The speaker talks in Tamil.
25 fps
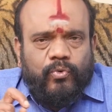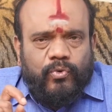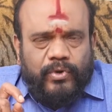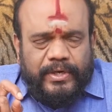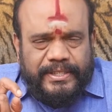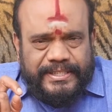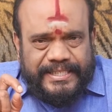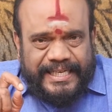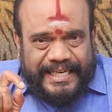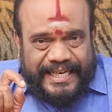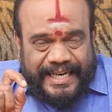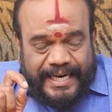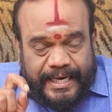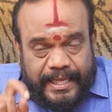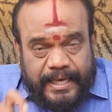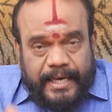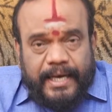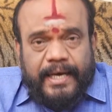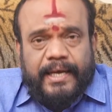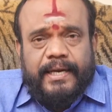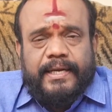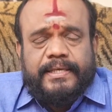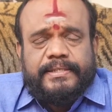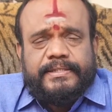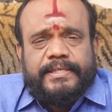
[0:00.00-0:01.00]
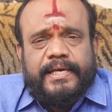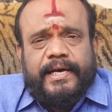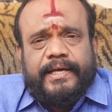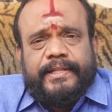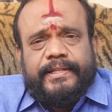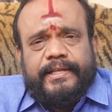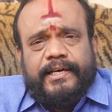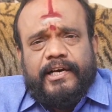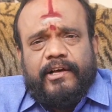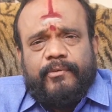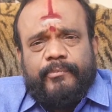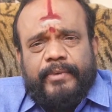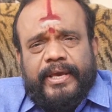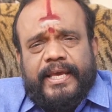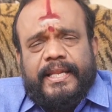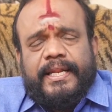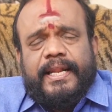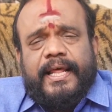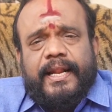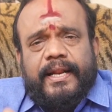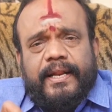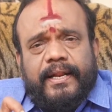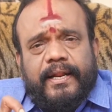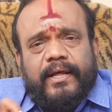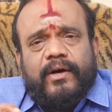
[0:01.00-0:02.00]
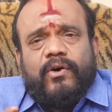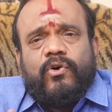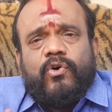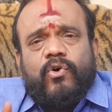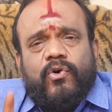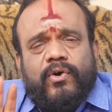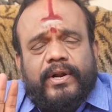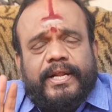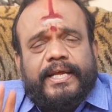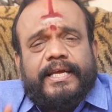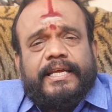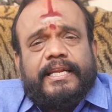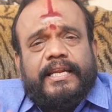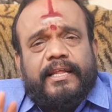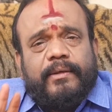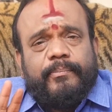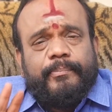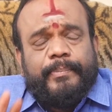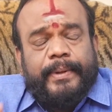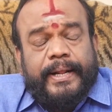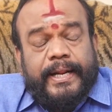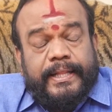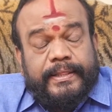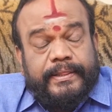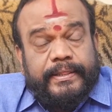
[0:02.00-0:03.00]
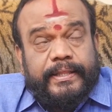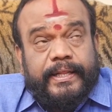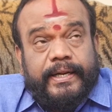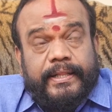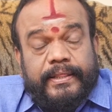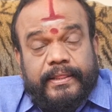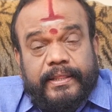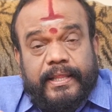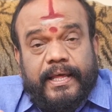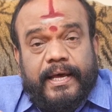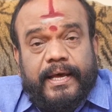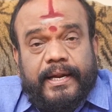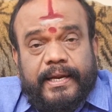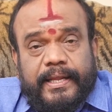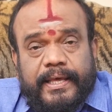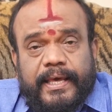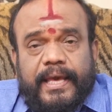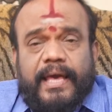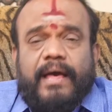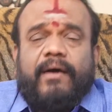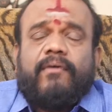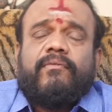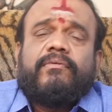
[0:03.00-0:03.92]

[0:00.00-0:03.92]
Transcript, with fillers: ஒரு ஜனனகால ஜாதகமே நல்ல ஹோரையில் பிறந்திருந்தாலே